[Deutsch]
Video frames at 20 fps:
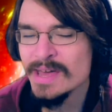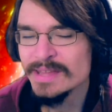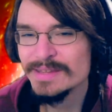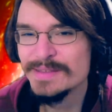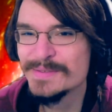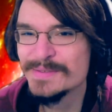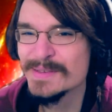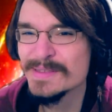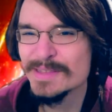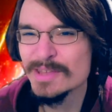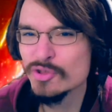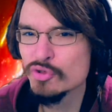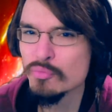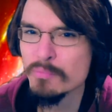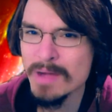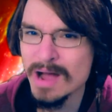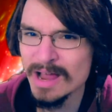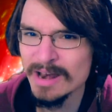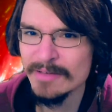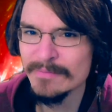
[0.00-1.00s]
die sind dann
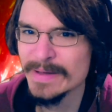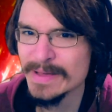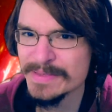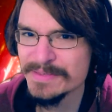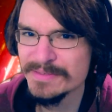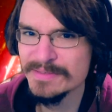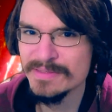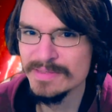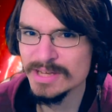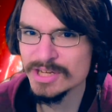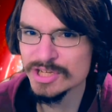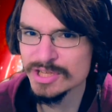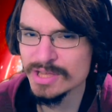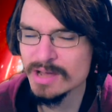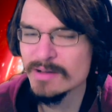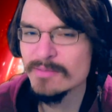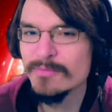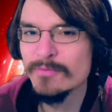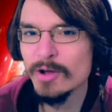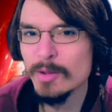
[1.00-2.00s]
normalerweise nicht
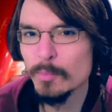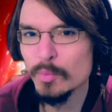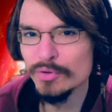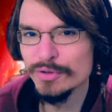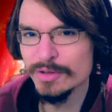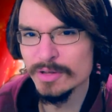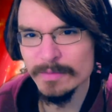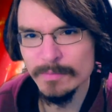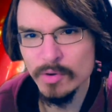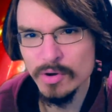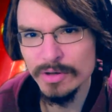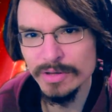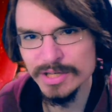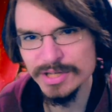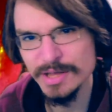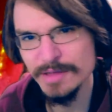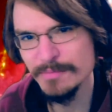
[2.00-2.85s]
da, vor allem unter der Woche nicht.